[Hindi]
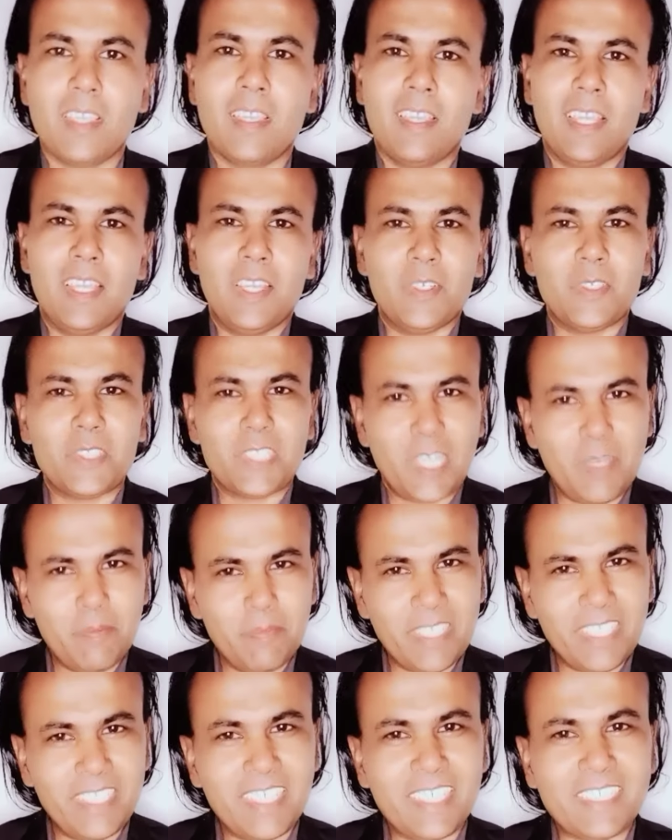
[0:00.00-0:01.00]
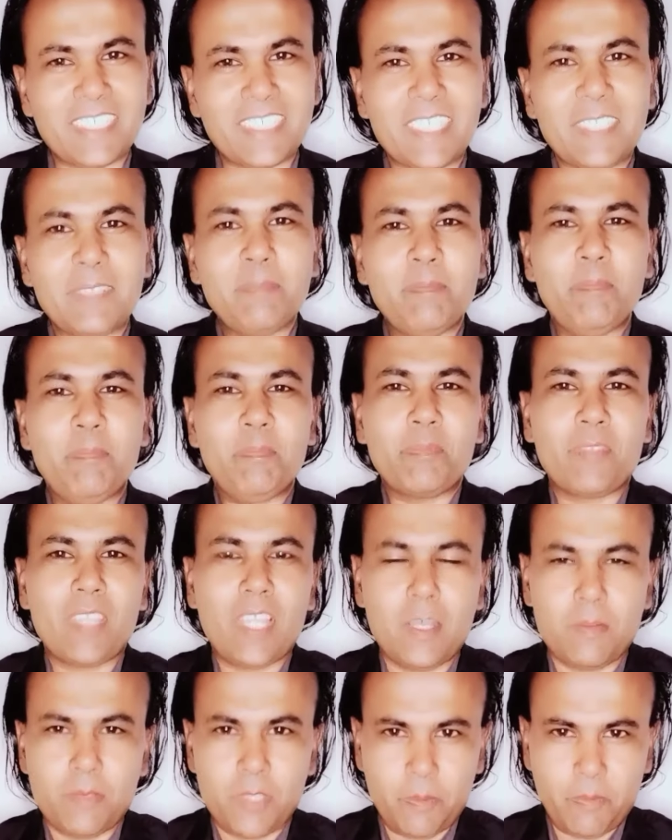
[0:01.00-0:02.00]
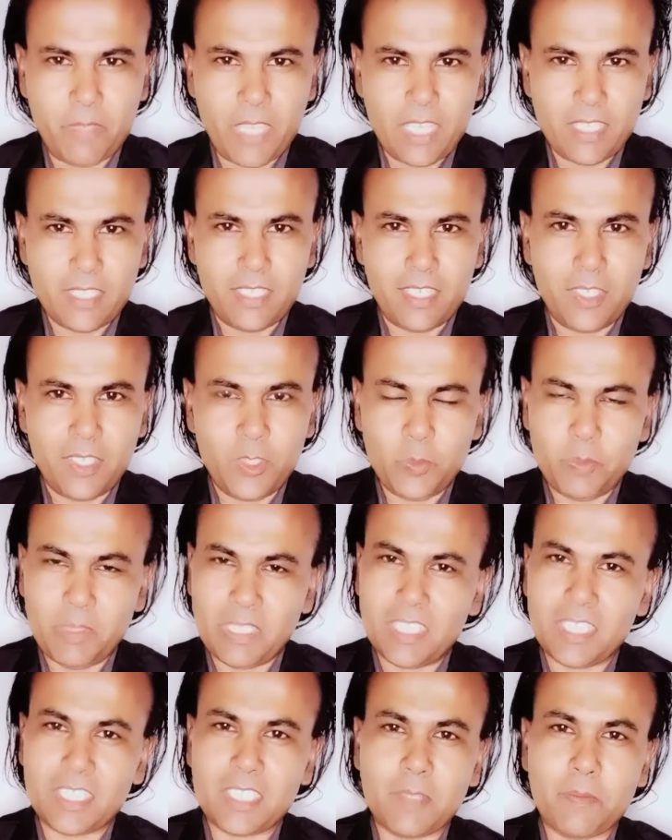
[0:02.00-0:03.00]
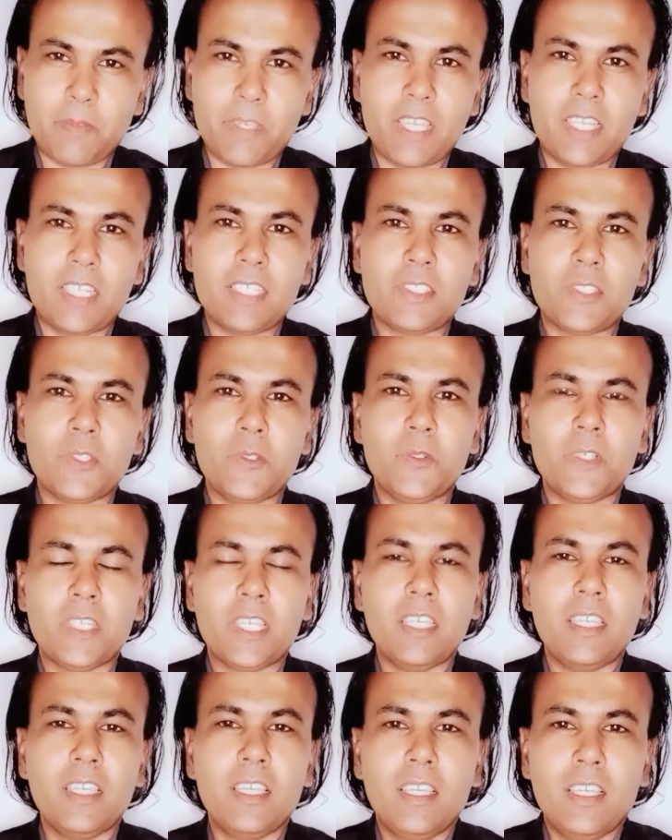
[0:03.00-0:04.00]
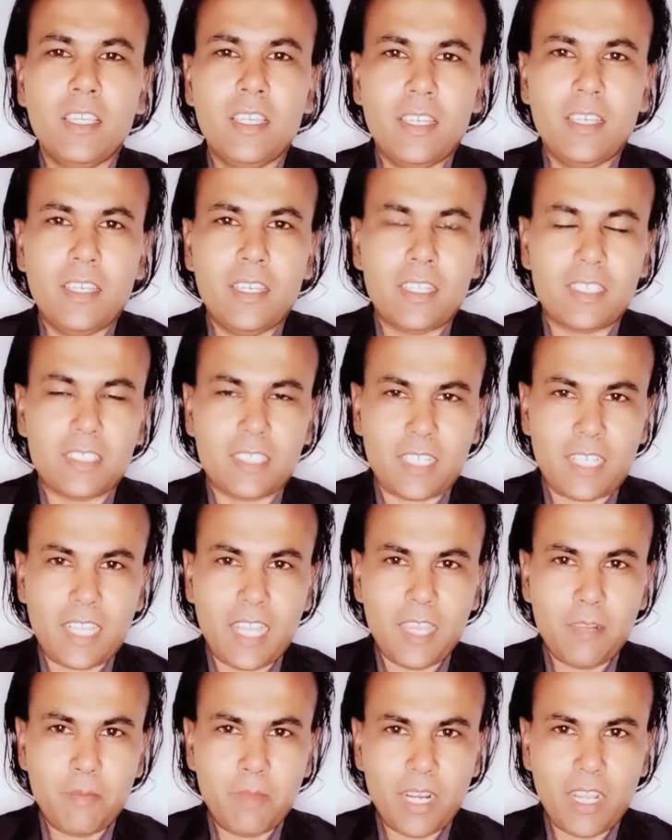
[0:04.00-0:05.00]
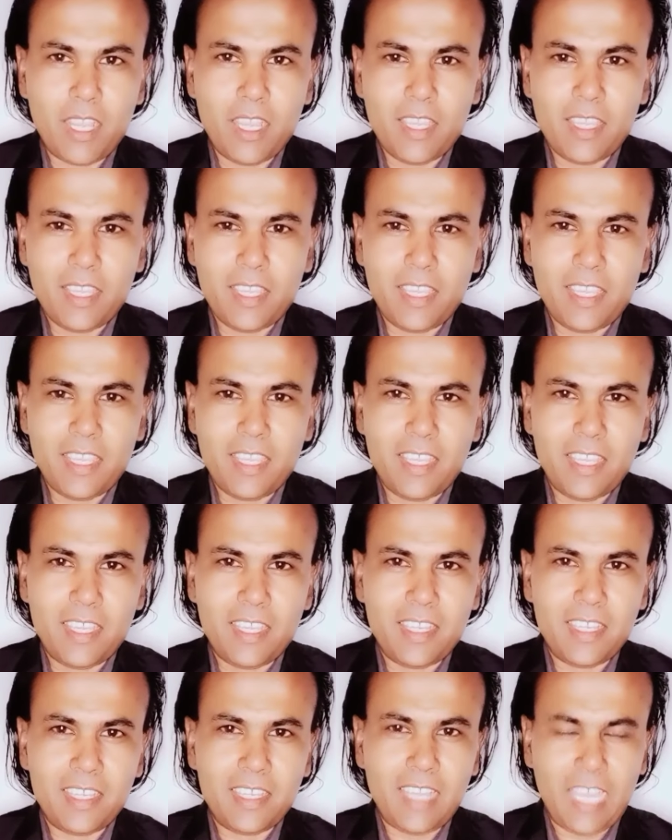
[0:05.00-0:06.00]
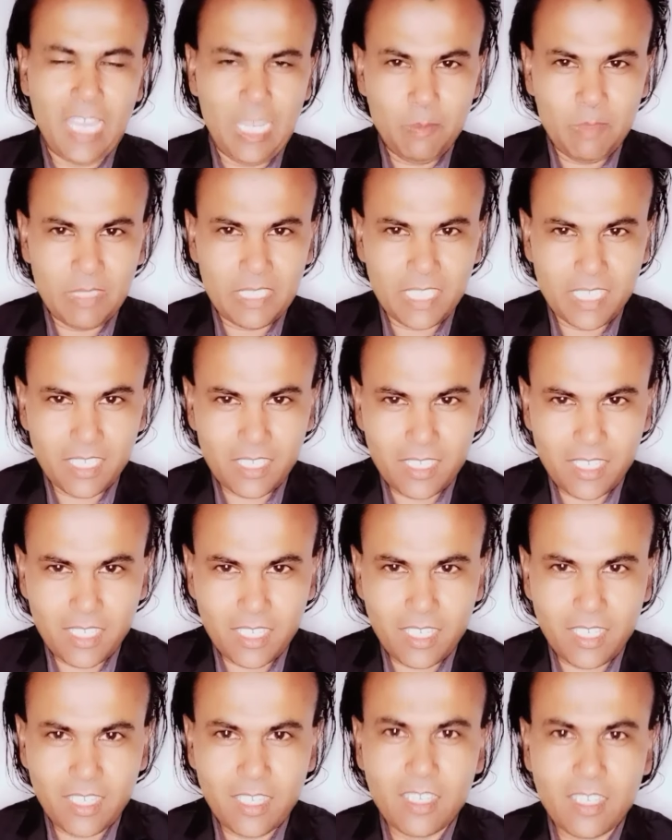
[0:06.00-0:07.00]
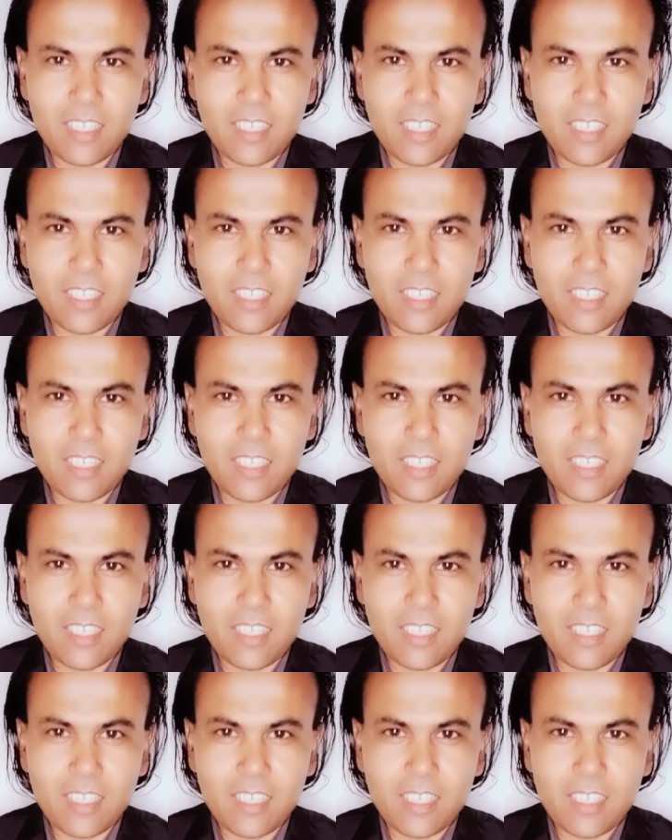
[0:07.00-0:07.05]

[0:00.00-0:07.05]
खुश आमद नाजरीन आप सब कैसे हैं उम्मीद है सब खैरियत से होंगे रज़ाकार बरए आलमी तरक्की की